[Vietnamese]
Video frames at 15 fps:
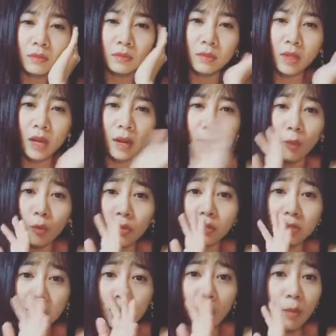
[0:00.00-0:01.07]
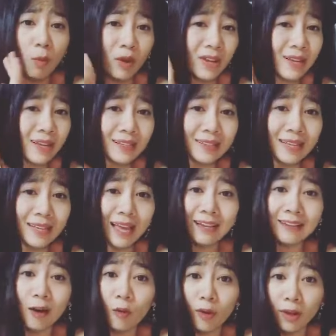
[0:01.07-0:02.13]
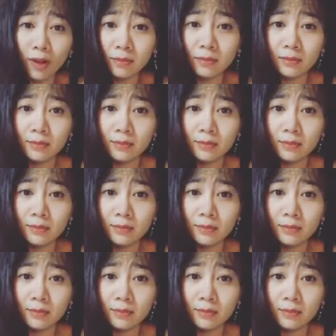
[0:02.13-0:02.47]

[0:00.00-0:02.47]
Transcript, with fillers: tức là mỗi người sẽ có một cái cách khác nhau hết